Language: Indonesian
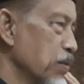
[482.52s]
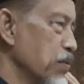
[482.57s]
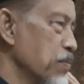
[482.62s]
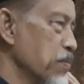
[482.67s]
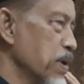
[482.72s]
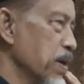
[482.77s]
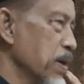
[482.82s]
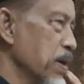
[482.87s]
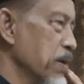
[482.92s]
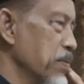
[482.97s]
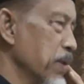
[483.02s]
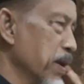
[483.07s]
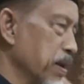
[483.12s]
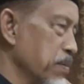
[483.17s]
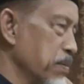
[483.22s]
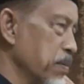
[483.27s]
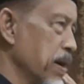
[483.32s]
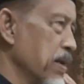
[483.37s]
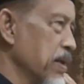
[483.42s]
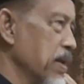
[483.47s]
rumah,
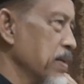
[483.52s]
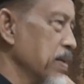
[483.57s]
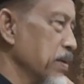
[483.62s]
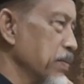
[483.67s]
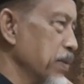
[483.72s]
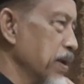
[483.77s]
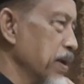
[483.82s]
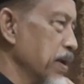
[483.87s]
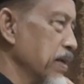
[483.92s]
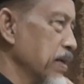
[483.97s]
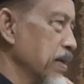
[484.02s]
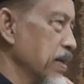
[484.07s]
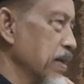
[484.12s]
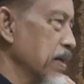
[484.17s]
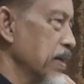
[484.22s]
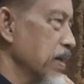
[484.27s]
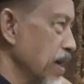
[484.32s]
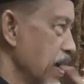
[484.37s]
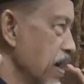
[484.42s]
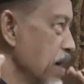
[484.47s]
barang-barang di
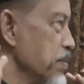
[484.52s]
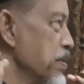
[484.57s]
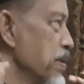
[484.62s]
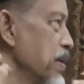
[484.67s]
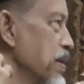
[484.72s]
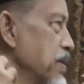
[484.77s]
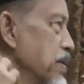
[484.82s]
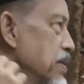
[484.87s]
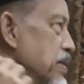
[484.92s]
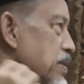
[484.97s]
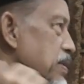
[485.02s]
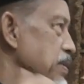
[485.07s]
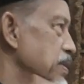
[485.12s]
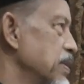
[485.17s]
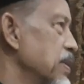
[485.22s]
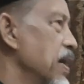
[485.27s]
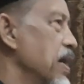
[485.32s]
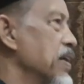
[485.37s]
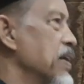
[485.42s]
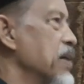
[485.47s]
belakang aman,
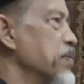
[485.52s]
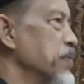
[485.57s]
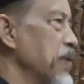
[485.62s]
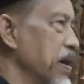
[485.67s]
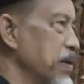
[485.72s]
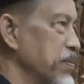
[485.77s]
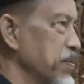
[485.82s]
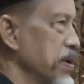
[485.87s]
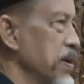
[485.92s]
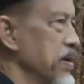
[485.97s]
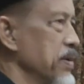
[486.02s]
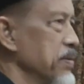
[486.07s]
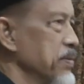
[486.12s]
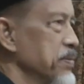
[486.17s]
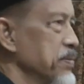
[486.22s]
tidak ada apa-apa.